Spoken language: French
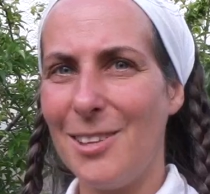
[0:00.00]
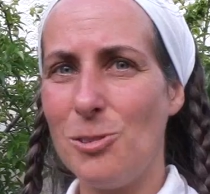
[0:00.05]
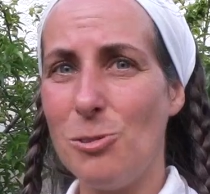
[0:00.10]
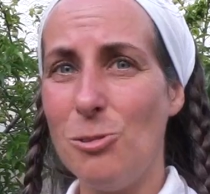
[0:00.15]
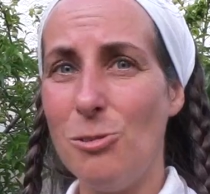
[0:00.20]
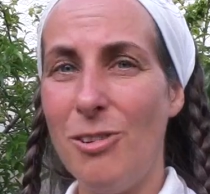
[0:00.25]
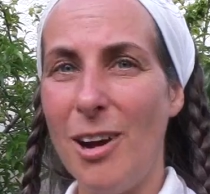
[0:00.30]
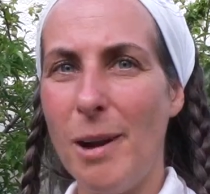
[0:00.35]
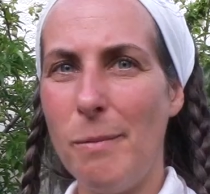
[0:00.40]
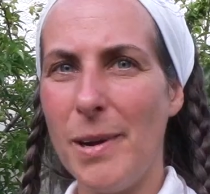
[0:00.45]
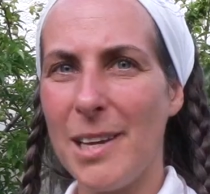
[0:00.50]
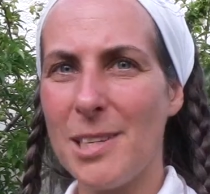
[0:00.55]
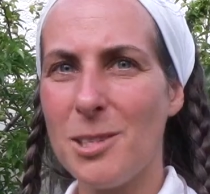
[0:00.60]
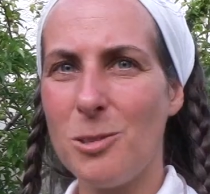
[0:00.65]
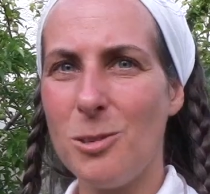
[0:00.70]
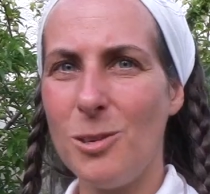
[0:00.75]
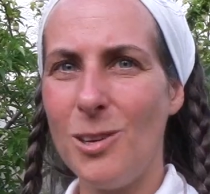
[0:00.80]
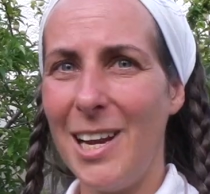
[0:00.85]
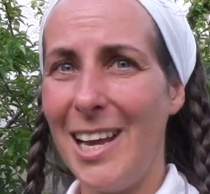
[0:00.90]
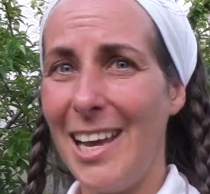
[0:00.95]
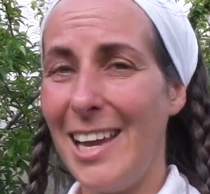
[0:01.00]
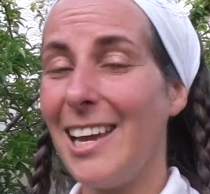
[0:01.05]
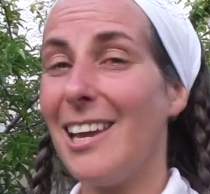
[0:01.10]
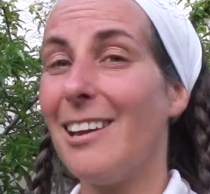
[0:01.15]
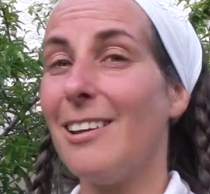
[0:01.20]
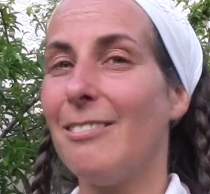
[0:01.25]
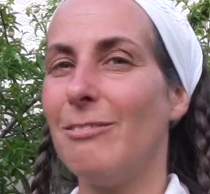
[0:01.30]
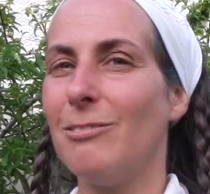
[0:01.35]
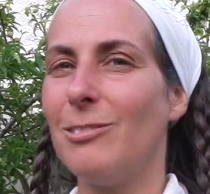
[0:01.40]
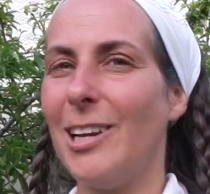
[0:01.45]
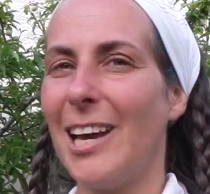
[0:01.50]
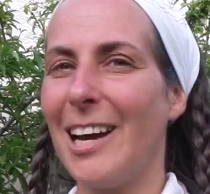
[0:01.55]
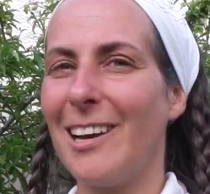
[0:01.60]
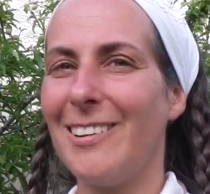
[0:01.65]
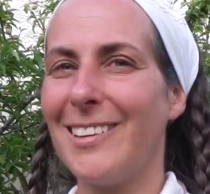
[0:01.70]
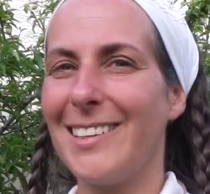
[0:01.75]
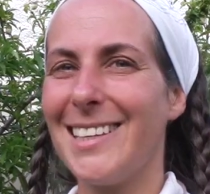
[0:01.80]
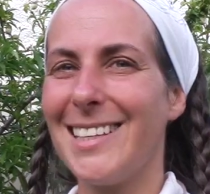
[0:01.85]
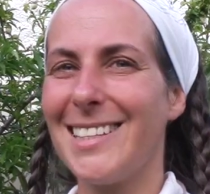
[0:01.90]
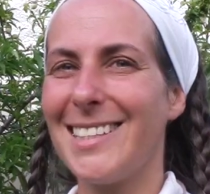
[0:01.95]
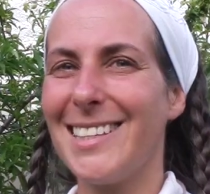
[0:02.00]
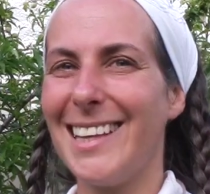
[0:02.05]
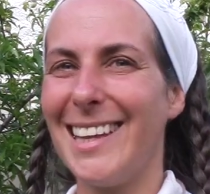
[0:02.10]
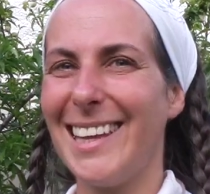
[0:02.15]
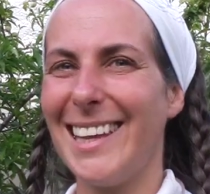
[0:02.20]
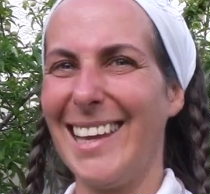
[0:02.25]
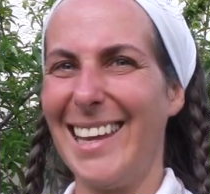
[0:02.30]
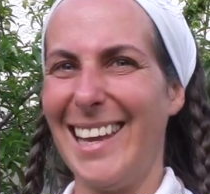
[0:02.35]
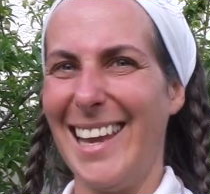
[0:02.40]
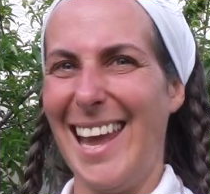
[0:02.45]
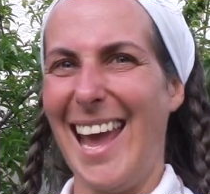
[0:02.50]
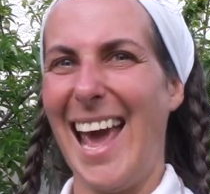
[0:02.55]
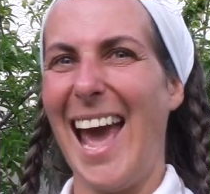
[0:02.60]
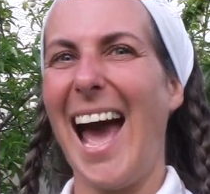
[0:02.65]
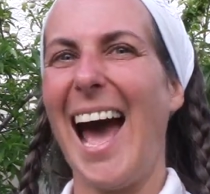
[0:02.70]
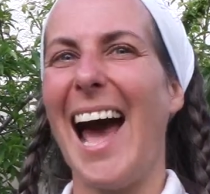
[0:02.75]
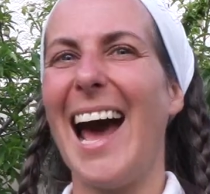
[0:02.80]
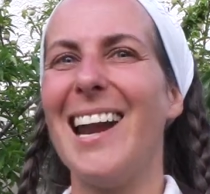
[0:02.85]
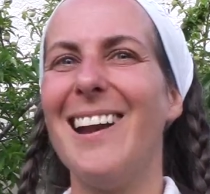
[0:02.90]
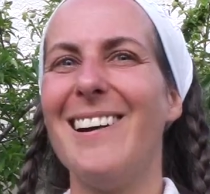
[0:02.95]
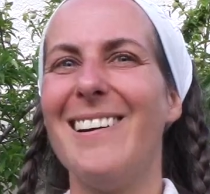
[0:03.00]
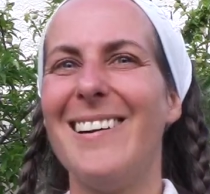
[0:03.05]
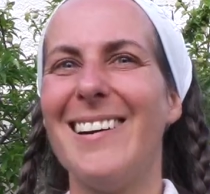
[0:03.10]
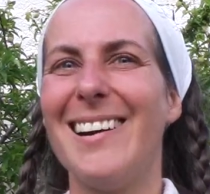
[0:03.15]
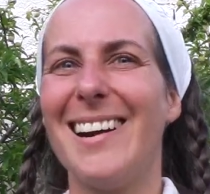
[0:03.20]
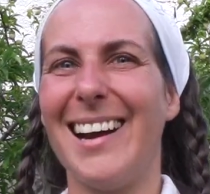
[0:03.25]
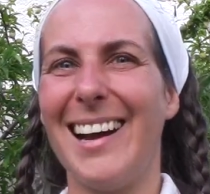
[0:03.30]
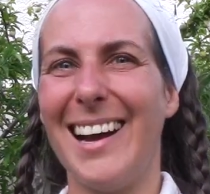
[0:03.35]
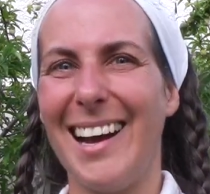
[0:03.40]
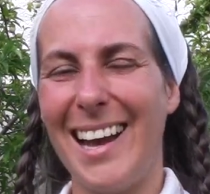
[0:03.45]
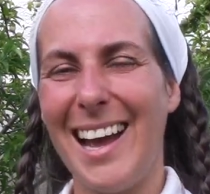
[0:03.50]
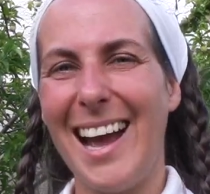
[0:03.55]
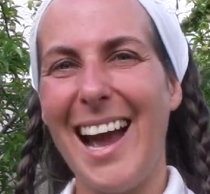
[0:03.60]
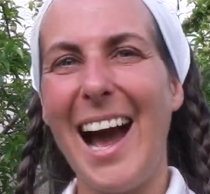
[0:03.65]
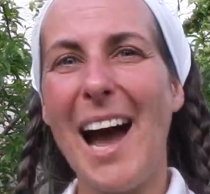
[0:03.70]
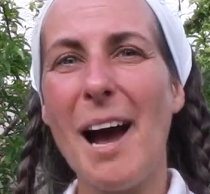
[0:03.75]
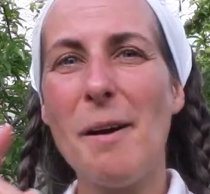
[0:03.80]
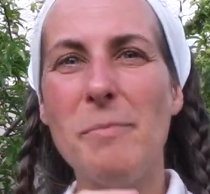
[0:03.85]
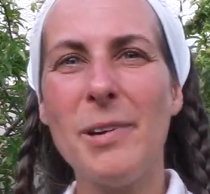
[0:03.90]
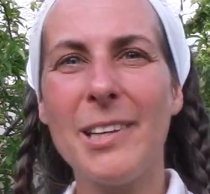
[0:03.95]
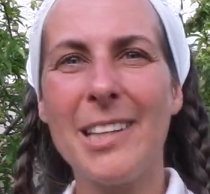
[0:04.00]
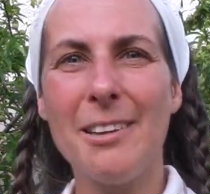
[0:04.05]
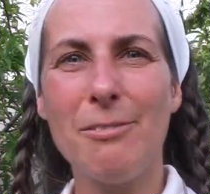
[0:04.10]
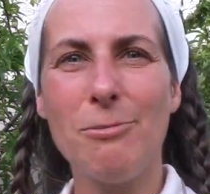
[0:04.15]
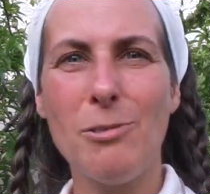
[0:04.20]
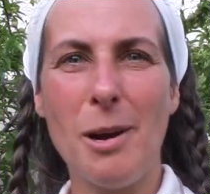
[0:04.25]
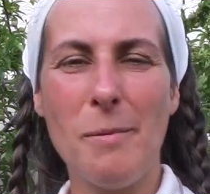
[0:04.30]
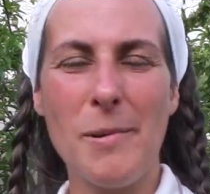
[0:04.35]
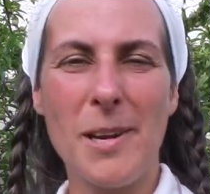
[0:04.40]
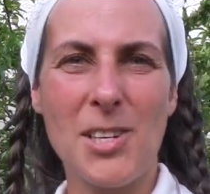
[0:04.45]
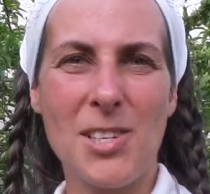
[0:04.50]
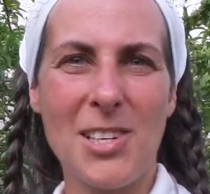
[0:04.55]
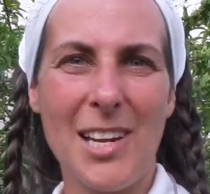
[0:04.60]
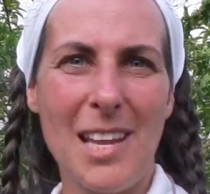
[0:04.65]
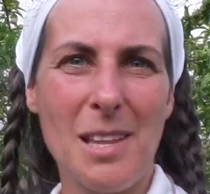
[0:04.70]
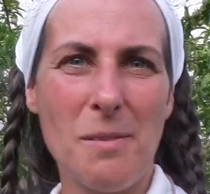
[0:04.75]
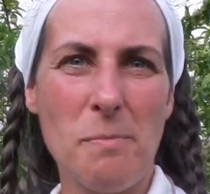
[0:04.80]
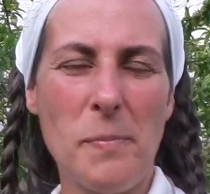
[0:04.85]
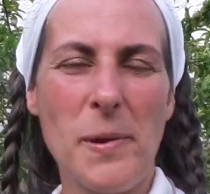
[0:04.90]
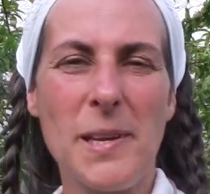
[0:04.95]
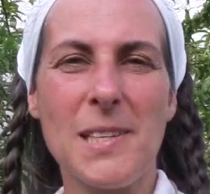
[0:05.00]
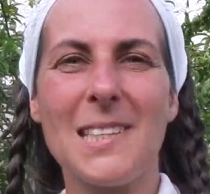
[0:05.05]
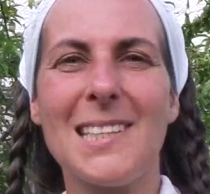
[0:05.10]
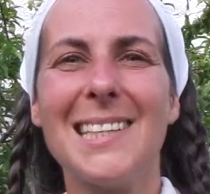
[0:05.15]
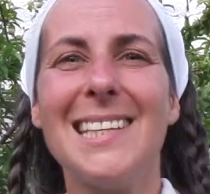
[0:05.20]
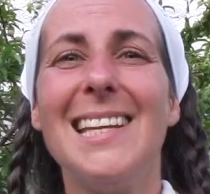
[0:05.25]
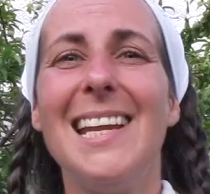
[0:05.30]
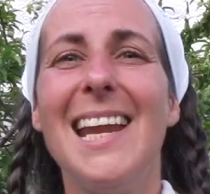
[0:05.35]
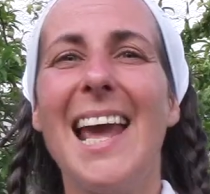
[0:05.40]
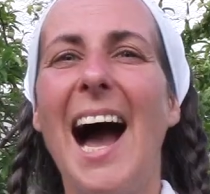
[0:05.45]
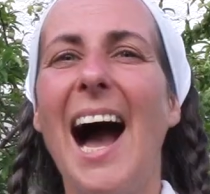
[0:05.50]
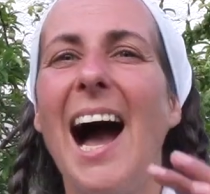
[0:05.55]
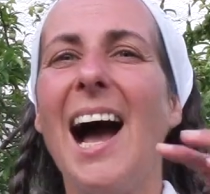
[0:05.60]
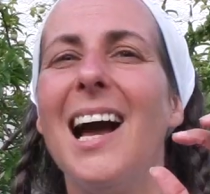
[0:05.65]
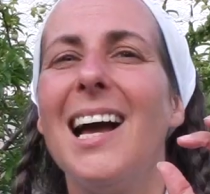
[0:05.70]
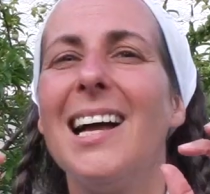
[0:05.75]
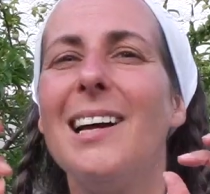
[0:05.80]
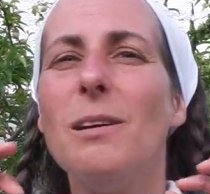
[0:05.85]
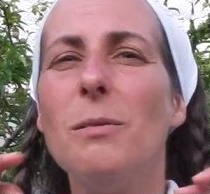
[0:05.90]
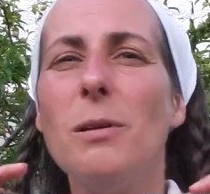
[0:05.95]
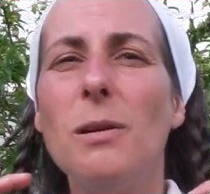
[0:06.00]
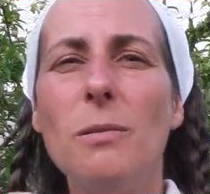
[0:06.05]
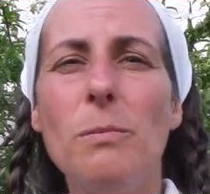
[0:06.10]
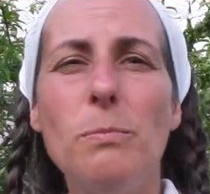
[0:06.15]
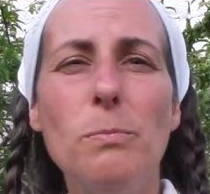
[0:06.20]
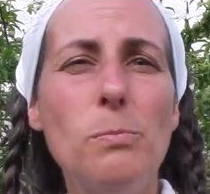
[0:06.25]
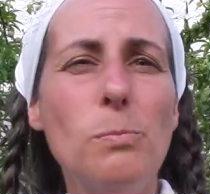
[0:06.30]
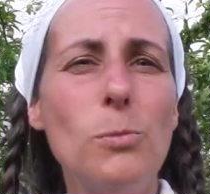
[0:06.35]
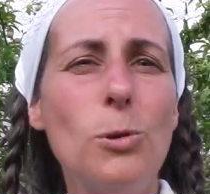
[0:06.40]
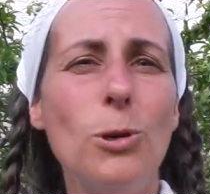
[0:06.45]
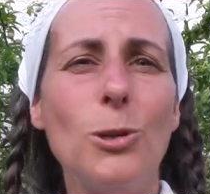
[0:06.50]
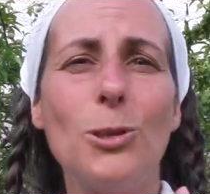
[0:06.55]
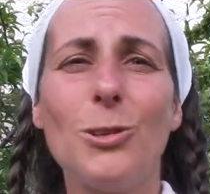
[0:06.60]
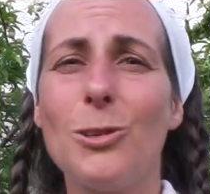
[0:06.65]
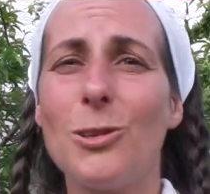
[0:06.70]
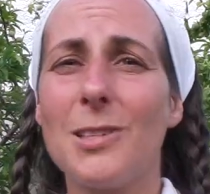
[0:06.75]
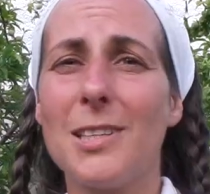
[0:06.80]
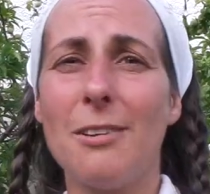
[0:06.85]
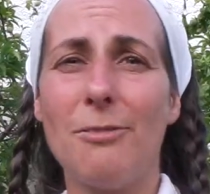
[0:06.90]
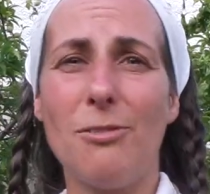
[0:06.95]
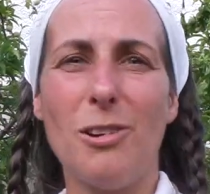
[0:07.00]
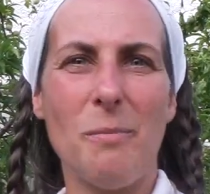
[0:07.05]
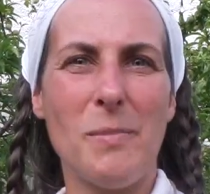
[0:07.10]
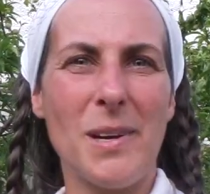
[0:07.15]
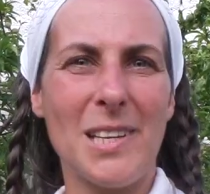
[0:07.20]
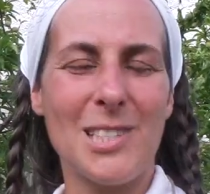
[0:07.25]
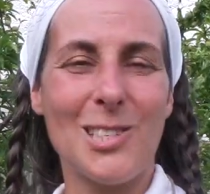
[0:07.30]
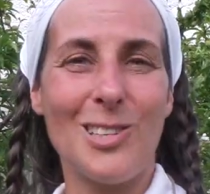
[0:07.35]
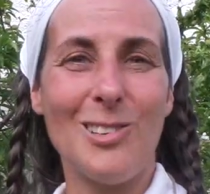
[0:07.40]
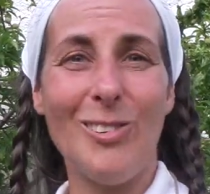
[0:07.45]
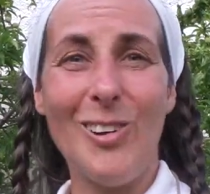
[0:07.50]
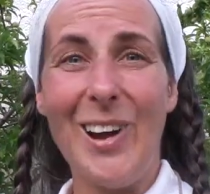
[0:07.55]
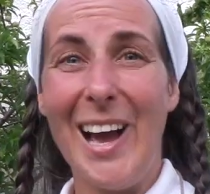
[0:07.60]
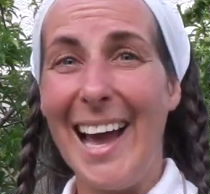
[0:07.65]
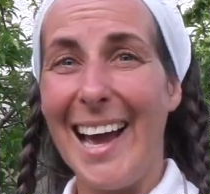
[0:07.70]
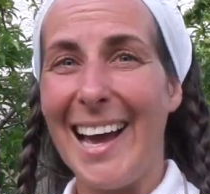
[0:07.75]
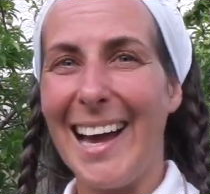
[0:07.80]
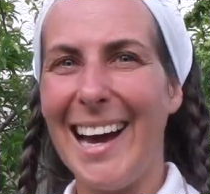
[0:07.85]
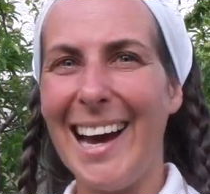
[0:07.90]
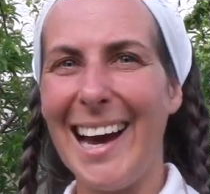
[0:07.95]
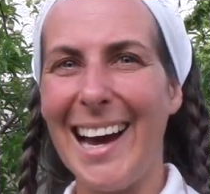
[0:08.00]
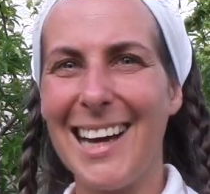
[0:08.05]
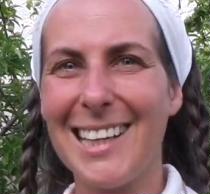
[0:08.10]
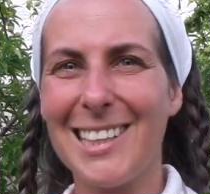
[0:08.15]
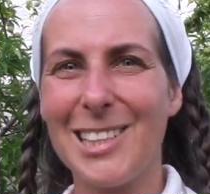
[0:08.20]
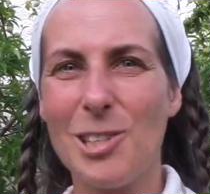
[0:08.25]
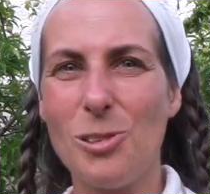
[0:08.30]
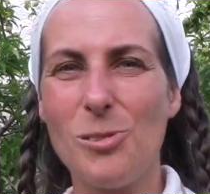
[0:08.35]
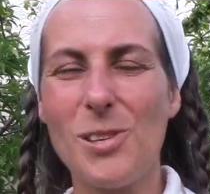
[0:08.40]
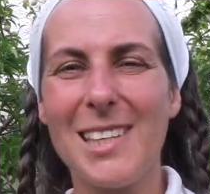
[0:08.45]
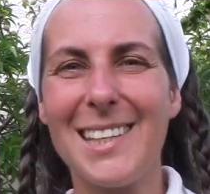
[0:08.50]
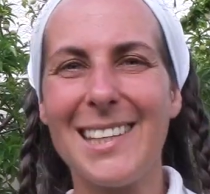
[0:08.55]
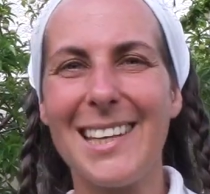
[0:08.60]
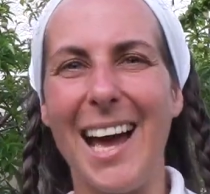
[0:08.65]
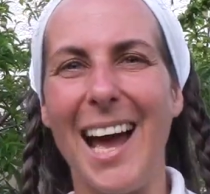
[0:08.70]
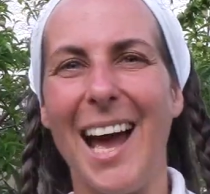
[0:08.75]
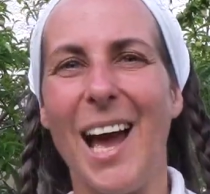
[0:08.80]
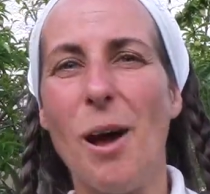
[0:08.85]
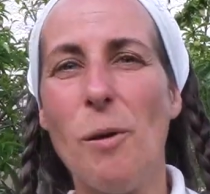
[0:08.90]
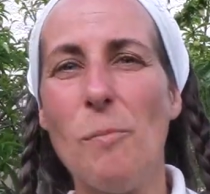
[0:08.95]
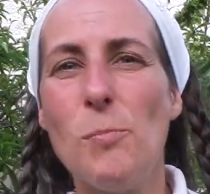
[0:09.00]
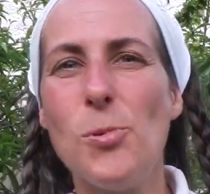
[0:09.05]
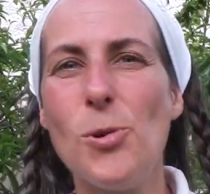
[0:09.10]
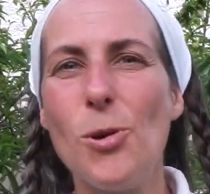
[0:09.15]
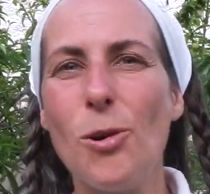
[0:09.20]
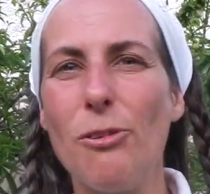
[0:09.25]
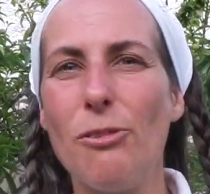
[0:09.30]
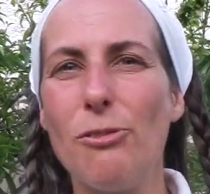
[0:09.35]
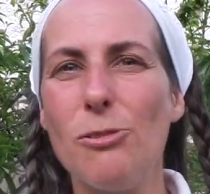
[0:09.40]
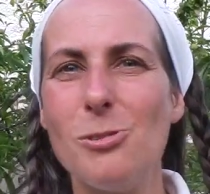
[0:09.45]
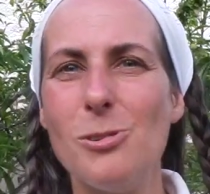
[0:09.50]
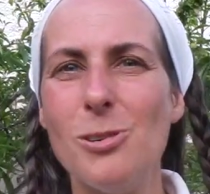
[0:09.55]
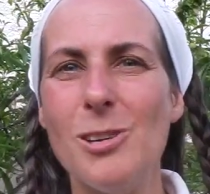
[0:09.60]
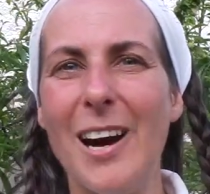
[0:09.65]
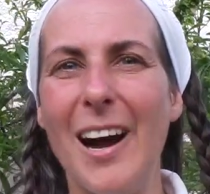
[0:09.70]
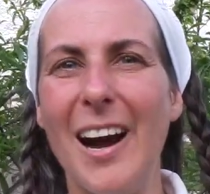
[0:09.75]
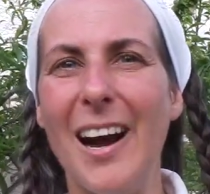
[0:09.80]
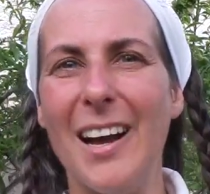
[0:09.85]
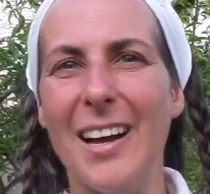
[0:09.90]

tout va basculer vous la connaissez. Alors, abonnez-vous à ma chaîne parce qu'il y a moultes informations gratuites pour vous